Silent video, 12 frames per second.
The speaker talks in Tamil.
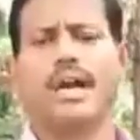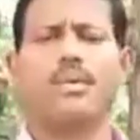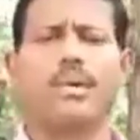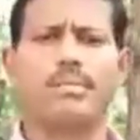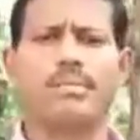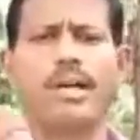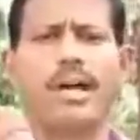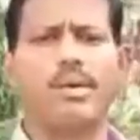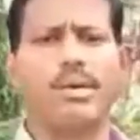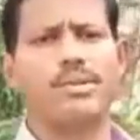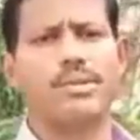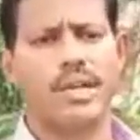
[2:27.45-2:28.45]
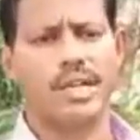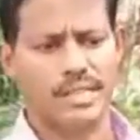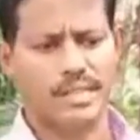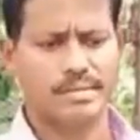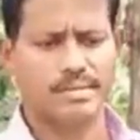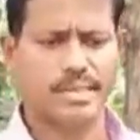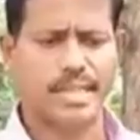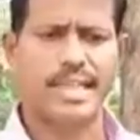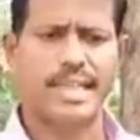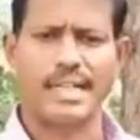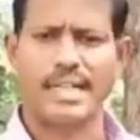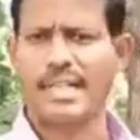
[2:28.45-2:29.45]
உடம்புக்கு அவ்வளோ நல்லது நான்
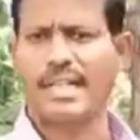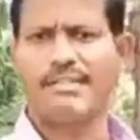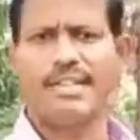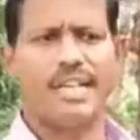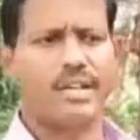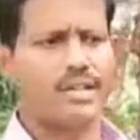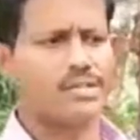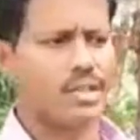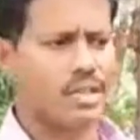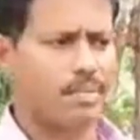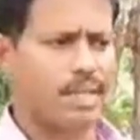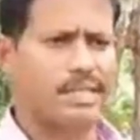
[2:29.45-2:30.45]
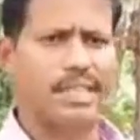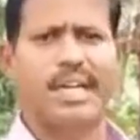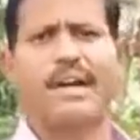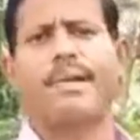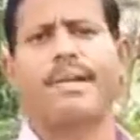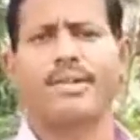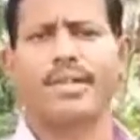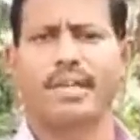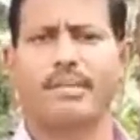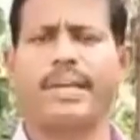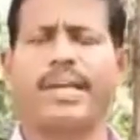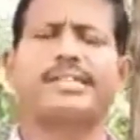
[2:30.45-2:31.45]
ஏற்கனவே நிறைய வீடியோக்களை சொல்லியிருப்பேன் தேங்காய் பால்
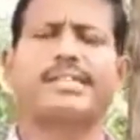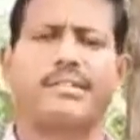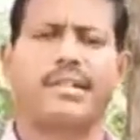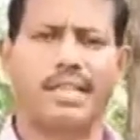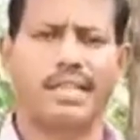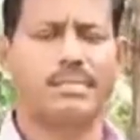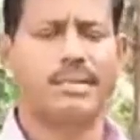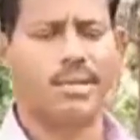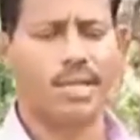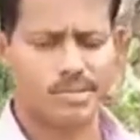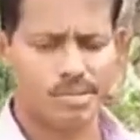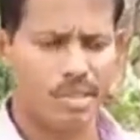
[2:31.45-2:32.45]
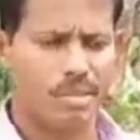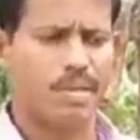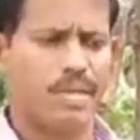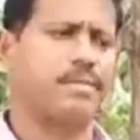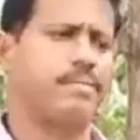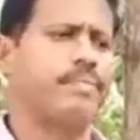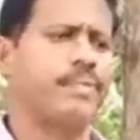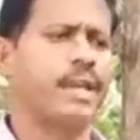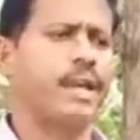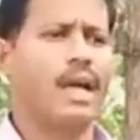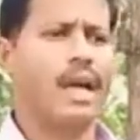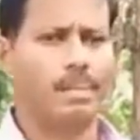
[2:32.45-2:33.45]
குடிங்க பிஹெச் லெவல் அதிகமாகலாம் சொல்லியிருப்பேன்
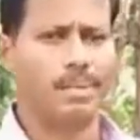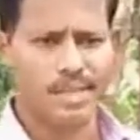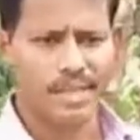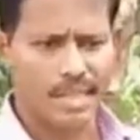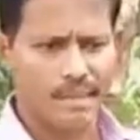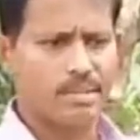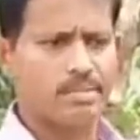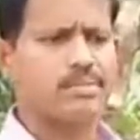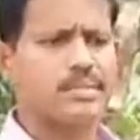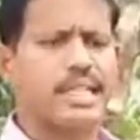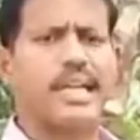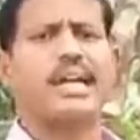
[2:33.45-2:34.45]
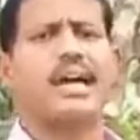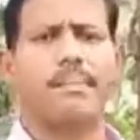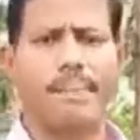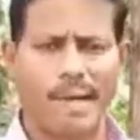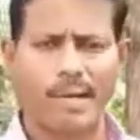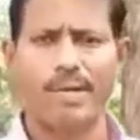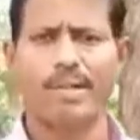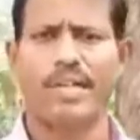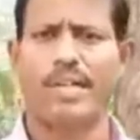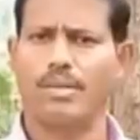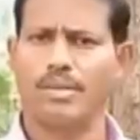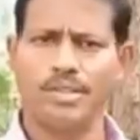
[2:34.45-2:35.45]
அப்போ தினமும் தேங்காய் பாலோ
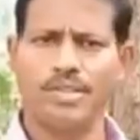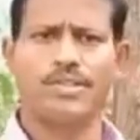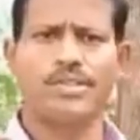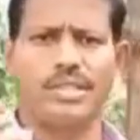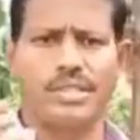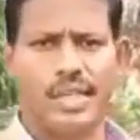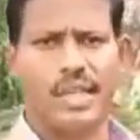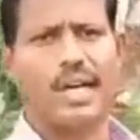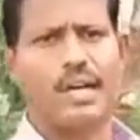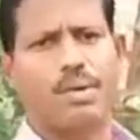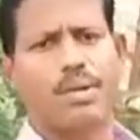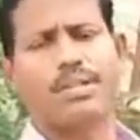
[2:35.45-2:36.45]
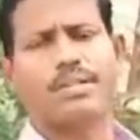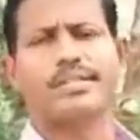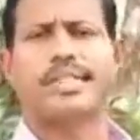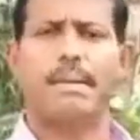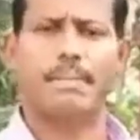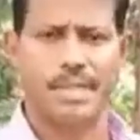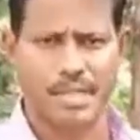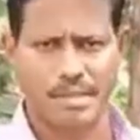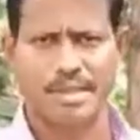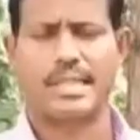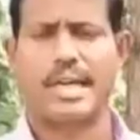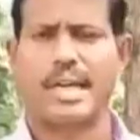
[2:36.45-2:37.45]
இல்லை கொஞ்சம் கொஞ்சம் தேங்காவோ சாப்பிட்டுக்கிட்டு
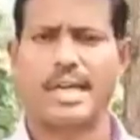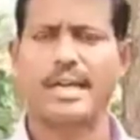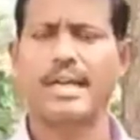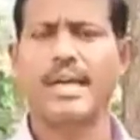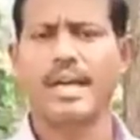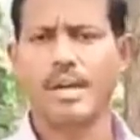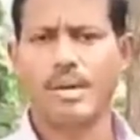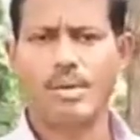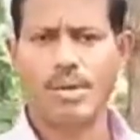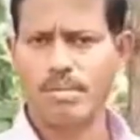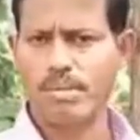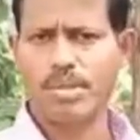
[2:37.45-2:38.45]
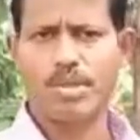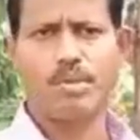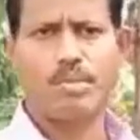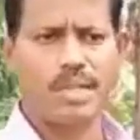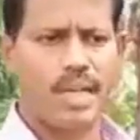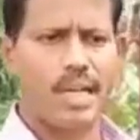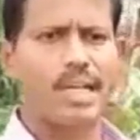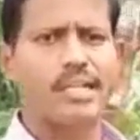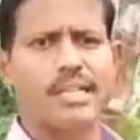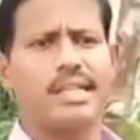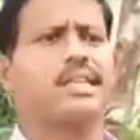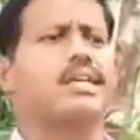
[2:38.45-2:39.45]
வந்தால் உடம்புக்கு ரொம்ப நல்லது